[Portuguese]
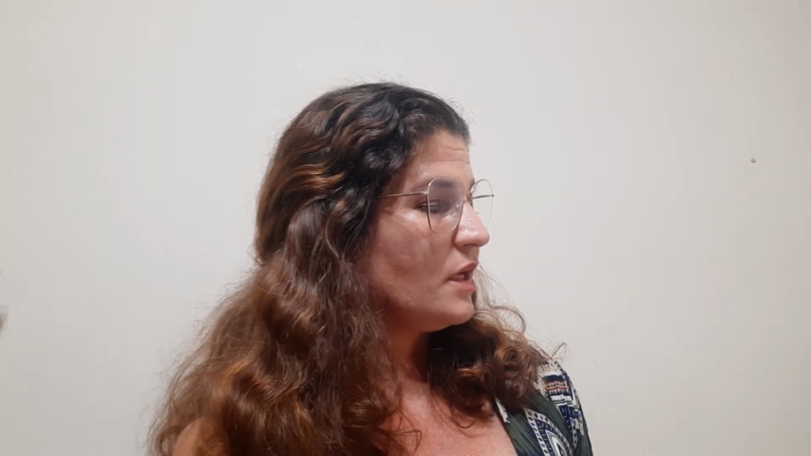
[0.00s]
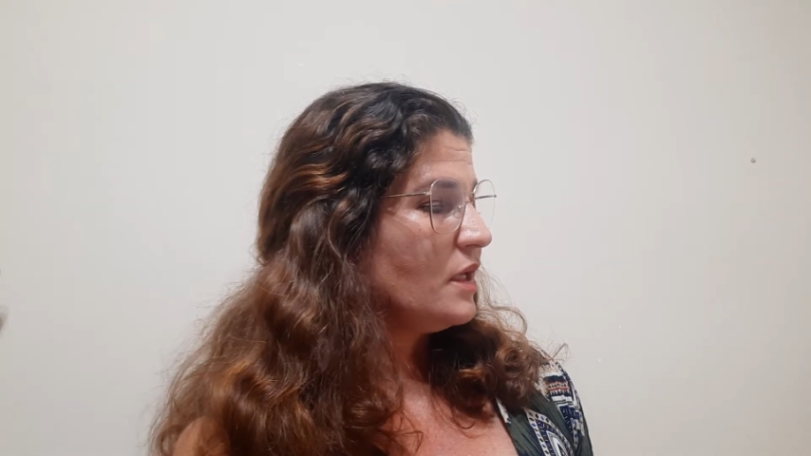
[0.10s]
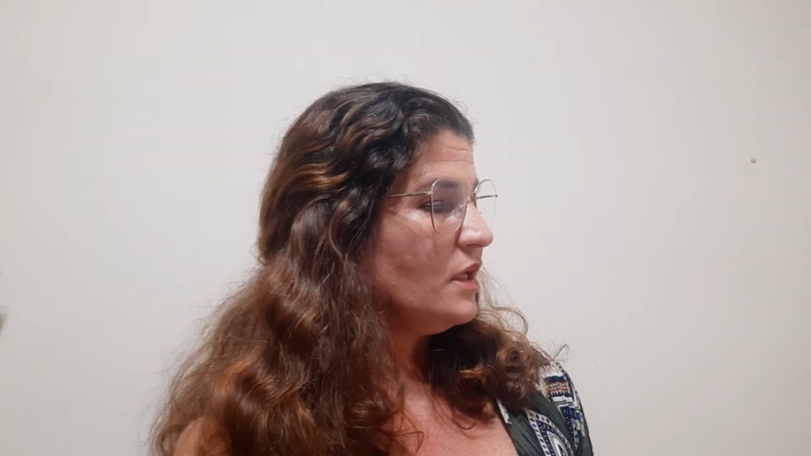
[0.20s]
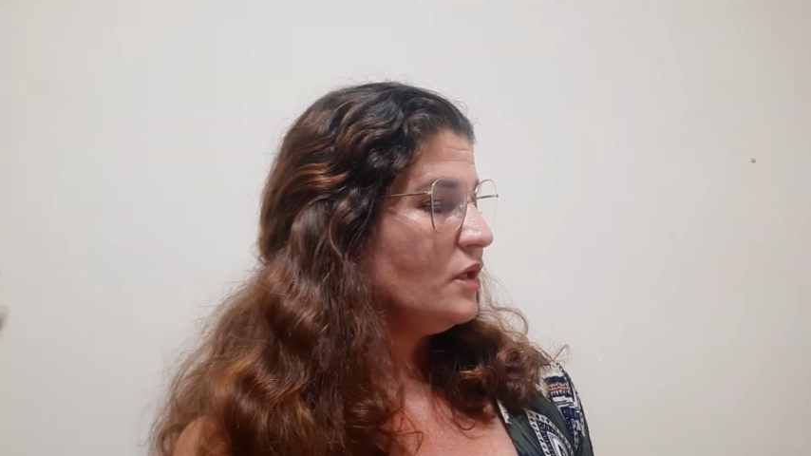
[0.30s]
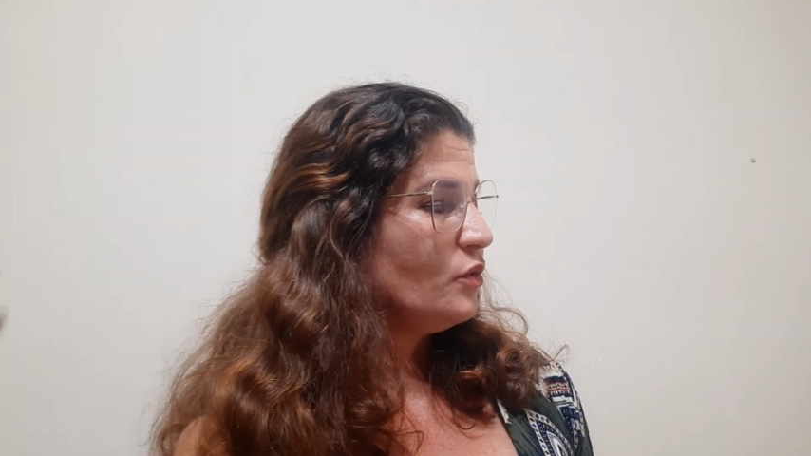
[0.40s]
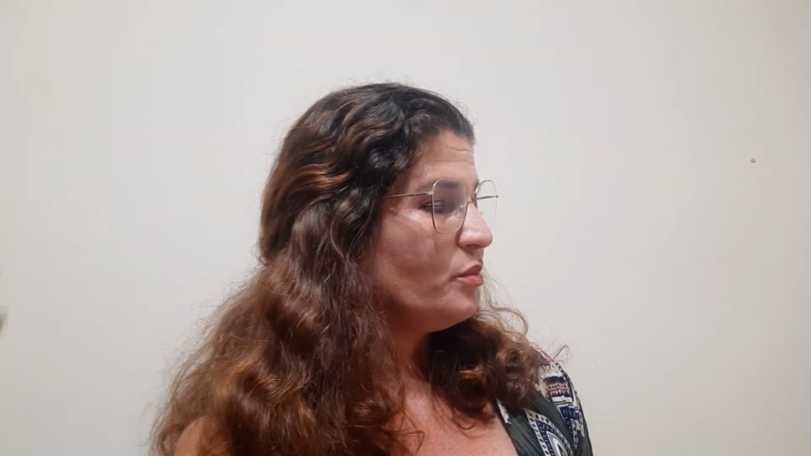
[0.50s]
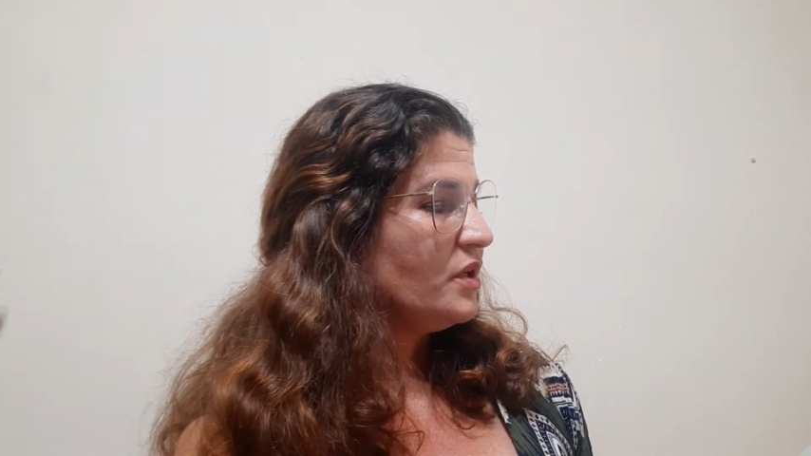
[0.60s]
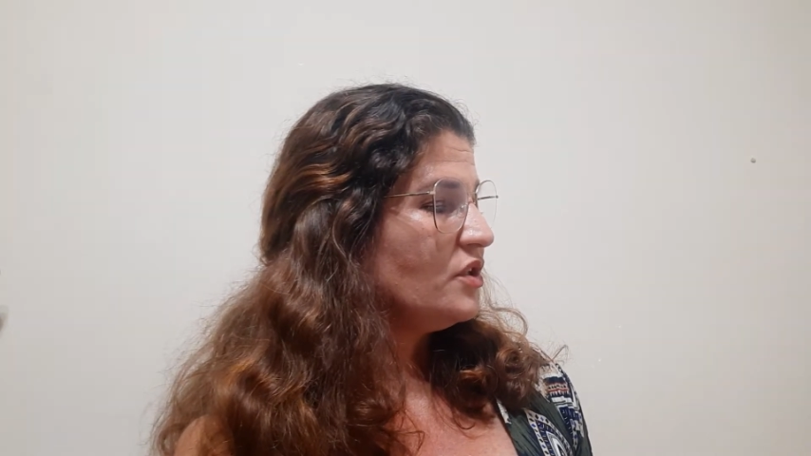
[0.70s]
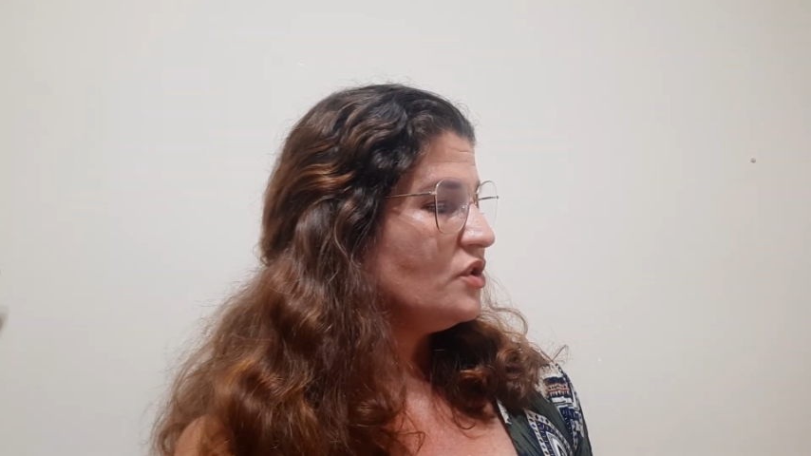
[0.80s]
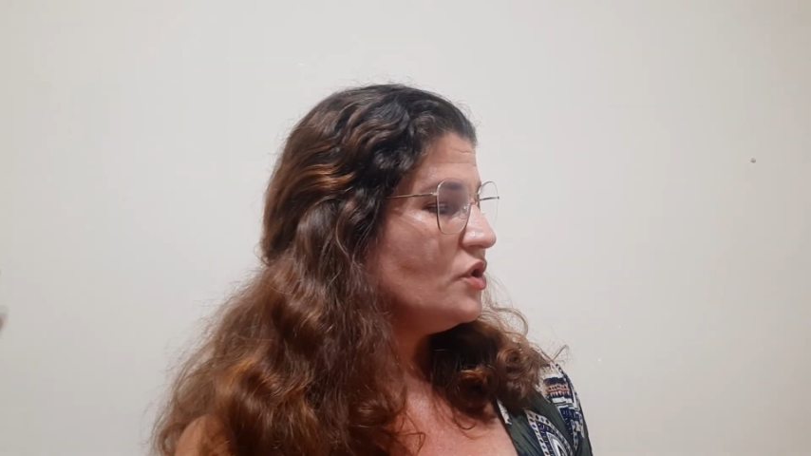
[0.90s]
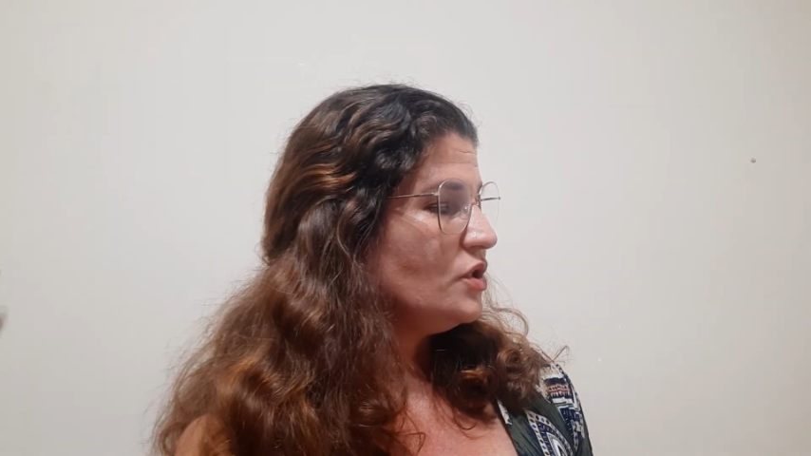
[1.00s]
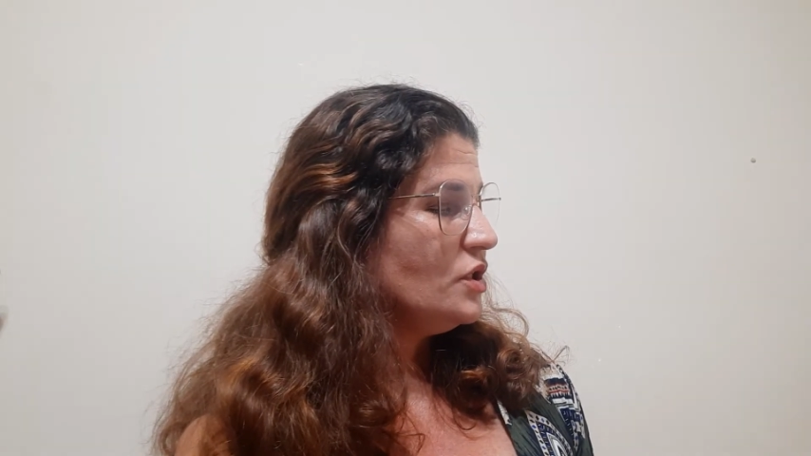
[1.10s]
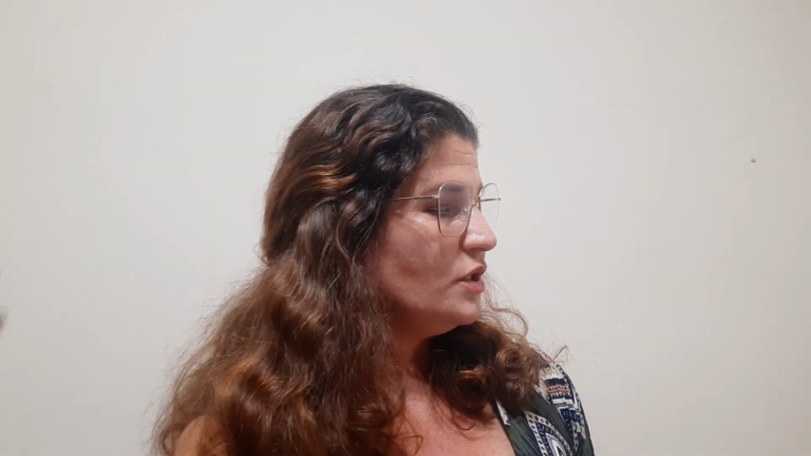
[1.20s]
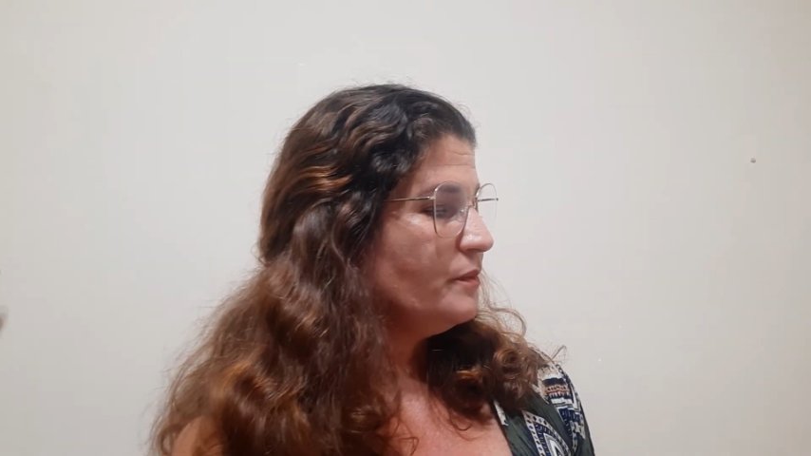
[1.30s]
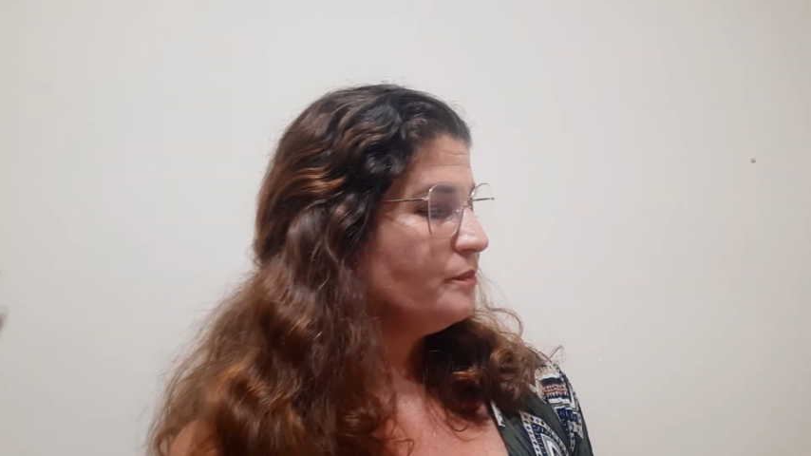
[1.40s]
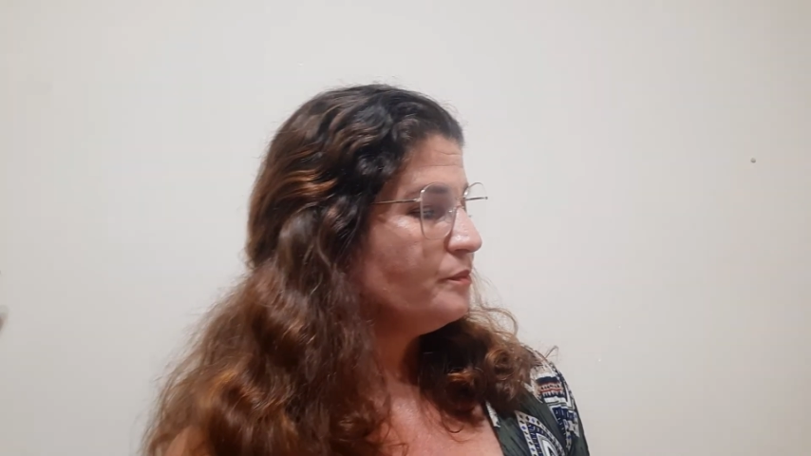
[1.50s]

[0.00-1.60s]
aqui, eu perdi.